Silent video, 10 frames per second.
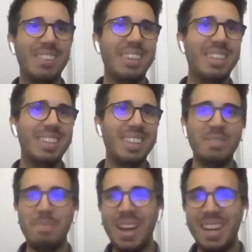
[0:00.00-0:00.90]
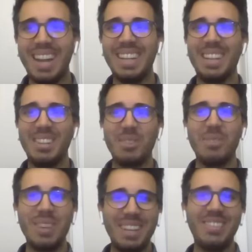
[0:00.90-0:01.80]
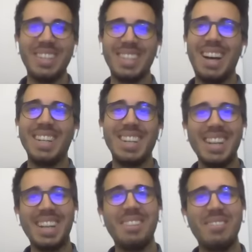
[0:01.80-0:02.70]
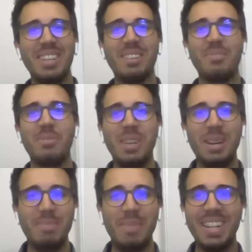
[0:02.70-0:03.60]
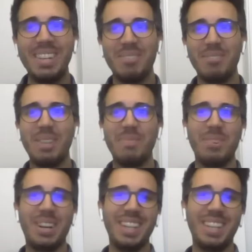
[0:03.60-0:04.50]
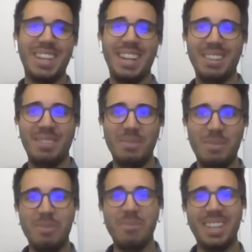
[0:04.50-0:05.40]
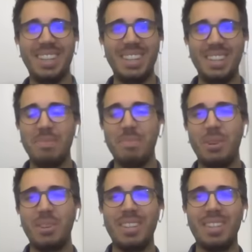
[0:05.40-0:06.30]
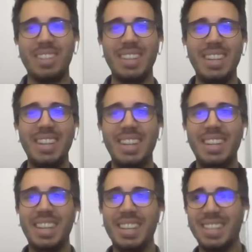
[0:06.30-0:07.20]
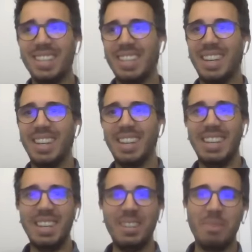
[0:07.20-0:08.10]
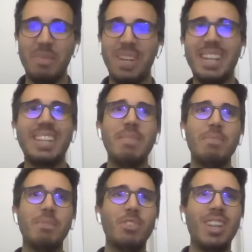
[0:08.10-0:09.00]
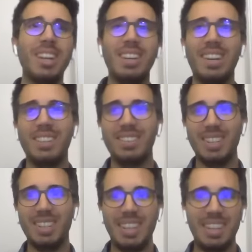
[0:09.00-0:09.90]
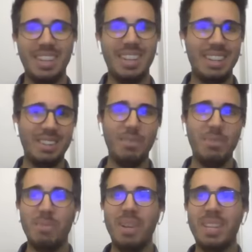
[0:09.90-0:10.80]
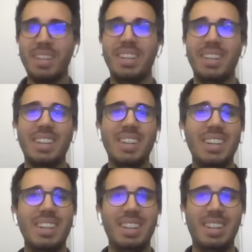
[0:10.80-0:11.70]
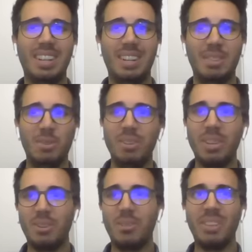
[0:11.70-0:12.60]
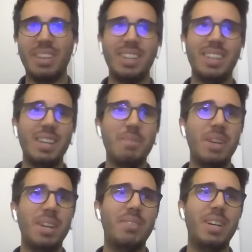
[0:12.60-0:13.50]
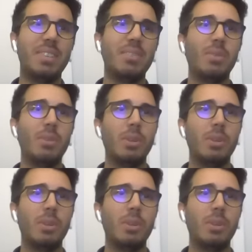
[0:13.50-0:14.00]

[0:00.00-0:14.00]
und das macht einen dann schon etwas nachdenklich, wenn das Fundament, auf dem du eigentlich deine Zukunft errichten möchtest, jetzt äh, nicht unbedingt dem Standard oder den äh, üblichen äh, Untergrund hat, den man erwarten